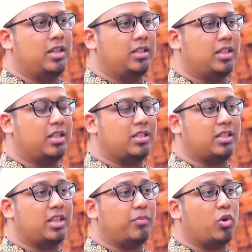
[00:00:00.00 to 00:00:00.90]
Dari
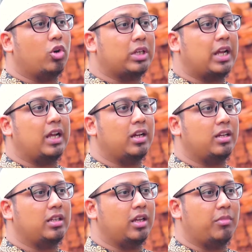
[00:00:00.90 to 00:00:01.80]
setiap orang
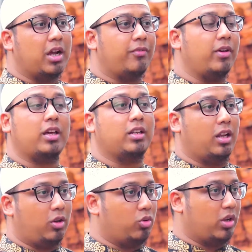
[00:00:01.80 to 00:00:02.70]
yang menghafalkan
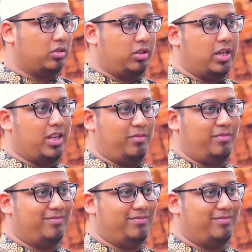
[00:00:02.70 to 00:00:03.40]
al al Karim